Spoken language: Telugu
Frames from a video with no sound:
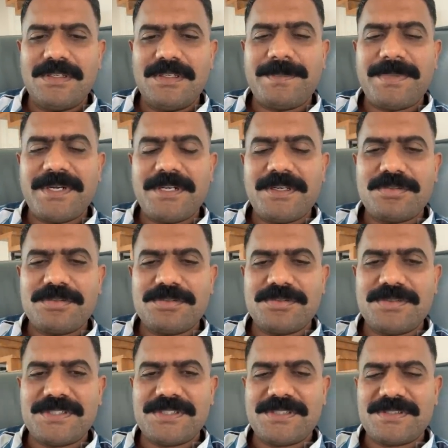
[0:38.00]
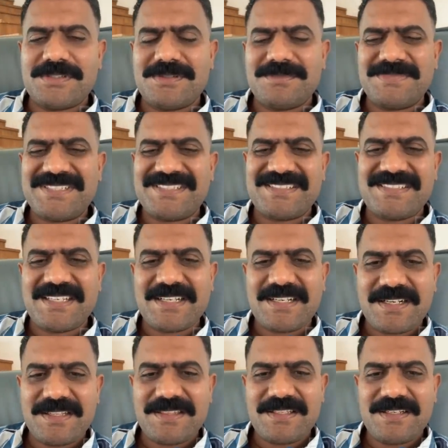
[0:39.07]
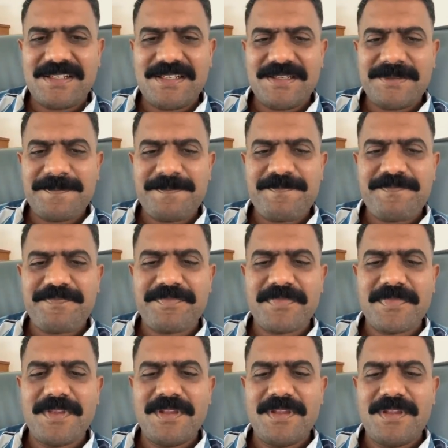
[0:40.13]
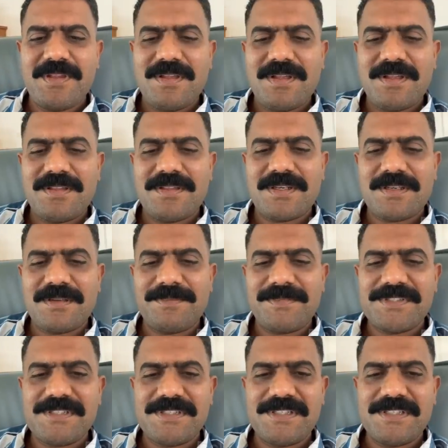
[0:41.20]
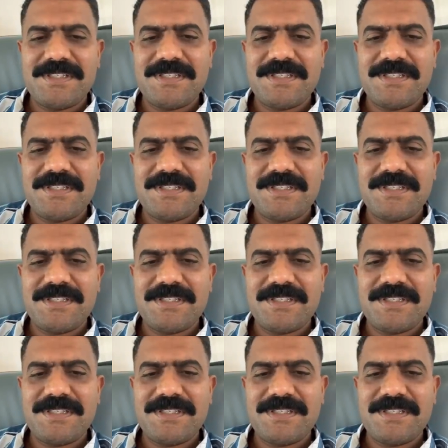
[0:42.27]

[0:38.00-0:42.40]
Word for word: ఈ పండగ రోజు ఎంజాయ్ చేస్తుంటారు బేసిక్ సంక్రాంతి అంటే అందరికీ మంచి